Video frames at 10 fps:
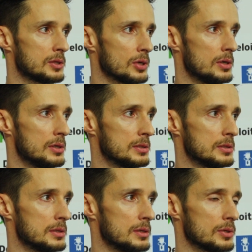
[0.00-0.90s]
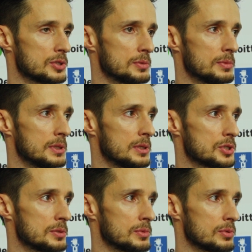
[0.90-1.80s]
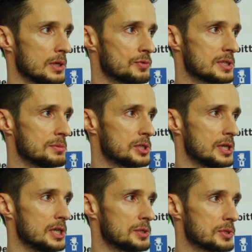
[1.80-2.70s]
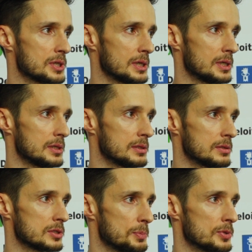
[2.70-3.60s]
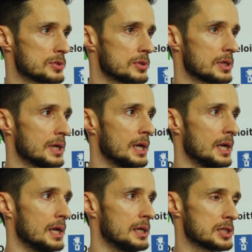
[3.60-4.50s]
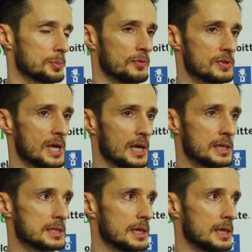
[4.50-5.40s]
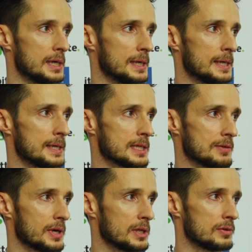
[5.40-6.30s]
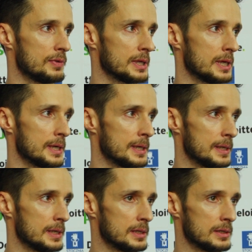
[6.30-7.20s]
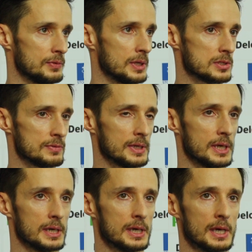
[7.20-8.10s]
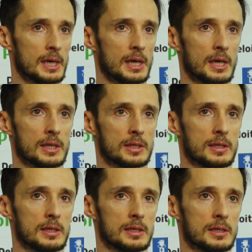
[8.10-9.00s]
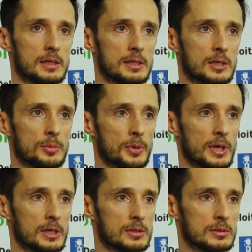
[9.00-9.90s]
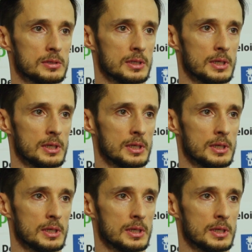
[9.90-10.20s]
to, o czym, o czym tutaj wszyscy myśleliśmy, że no, sponsor jest odpowiedzialny za zagwarantowanie finansowania e, tego projektu.